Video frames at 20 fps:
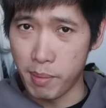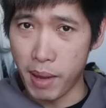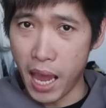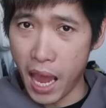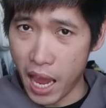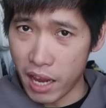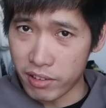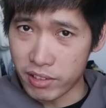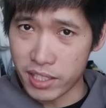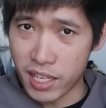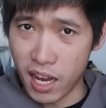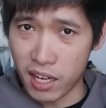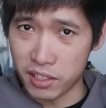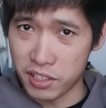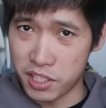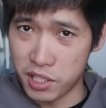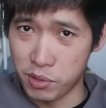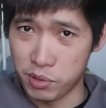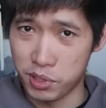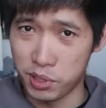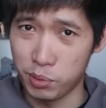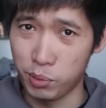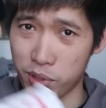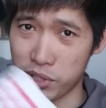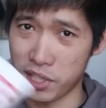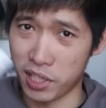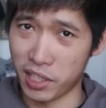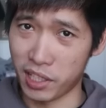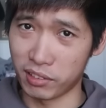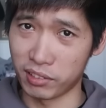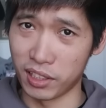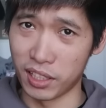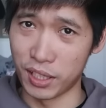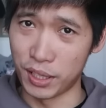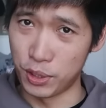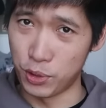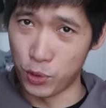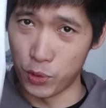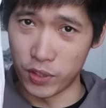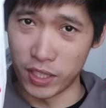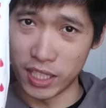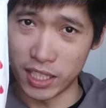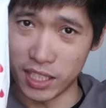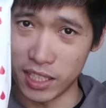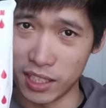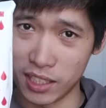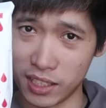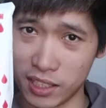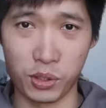里面还有一样就是我想要的雨衣，